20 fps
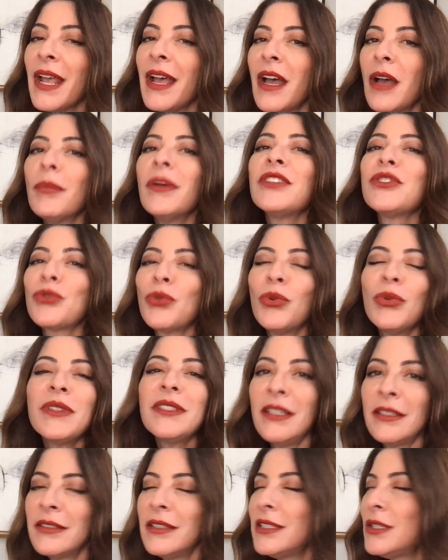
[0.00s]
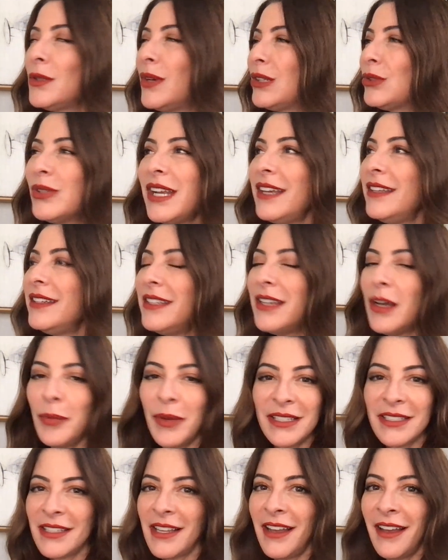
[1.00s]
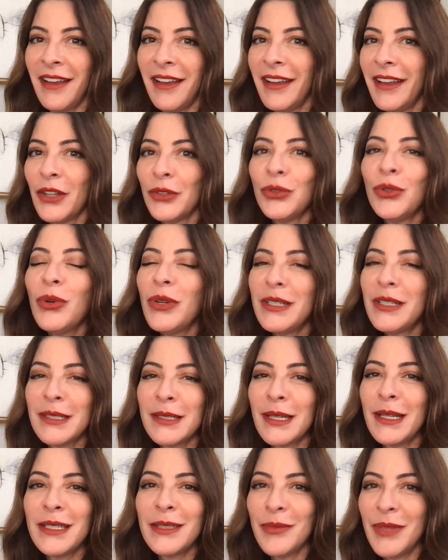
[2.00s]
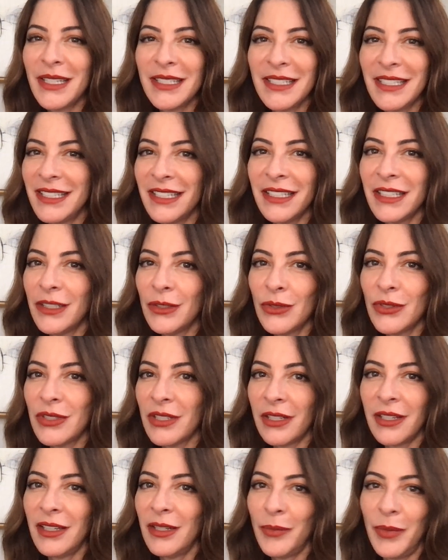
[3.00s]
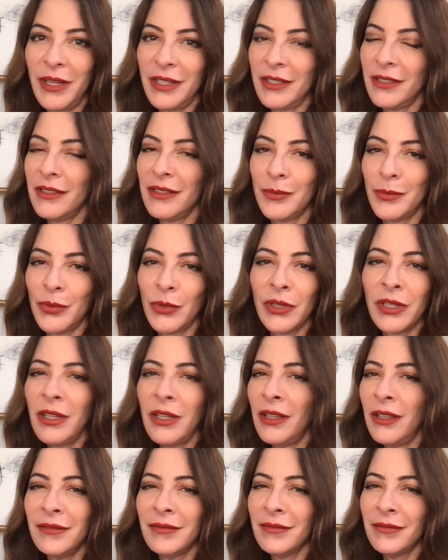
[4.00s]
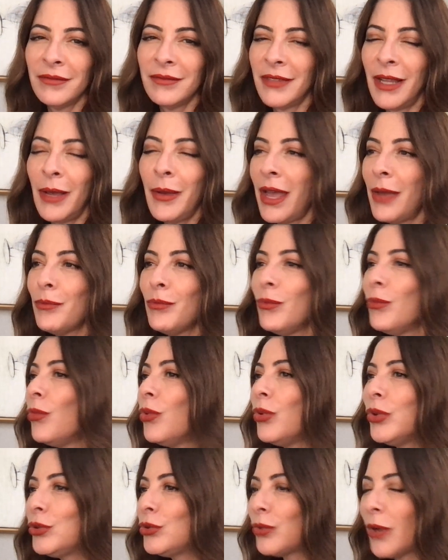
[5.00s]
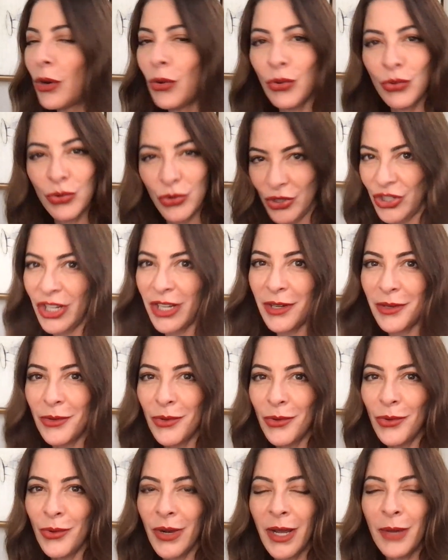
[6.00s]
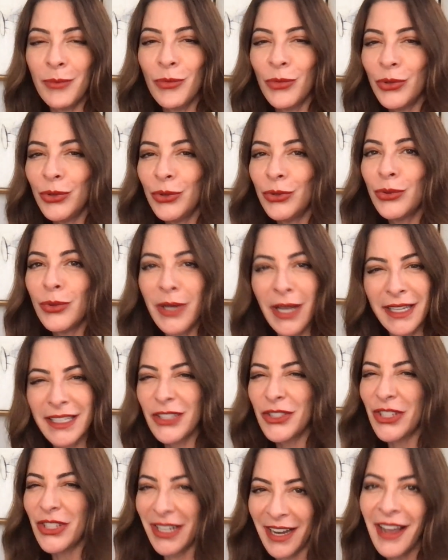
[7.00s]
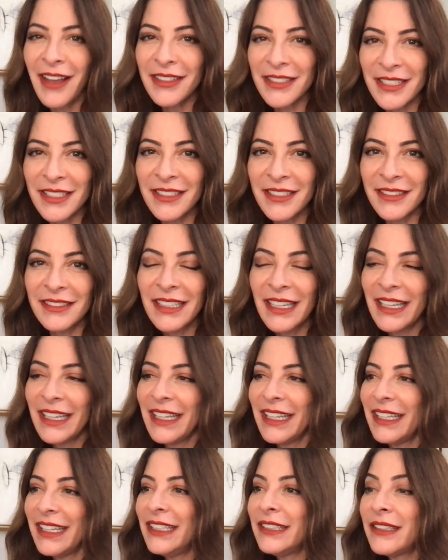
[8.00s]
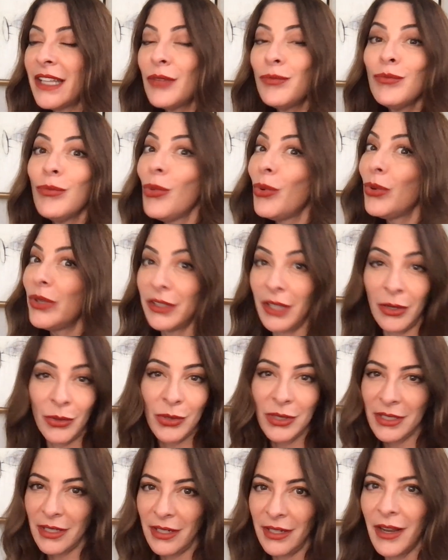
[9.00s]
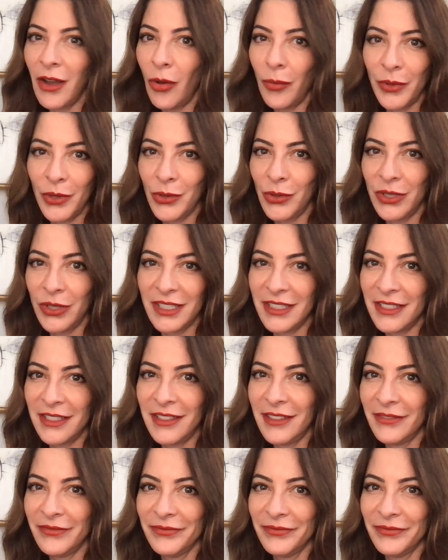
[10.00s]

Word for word: mas com certeza eu adoraria passar dois, três meses seguidos naquele país, porque é, é muito aconchego, é muito cara de casa e tem muita coisa legal para conhecer.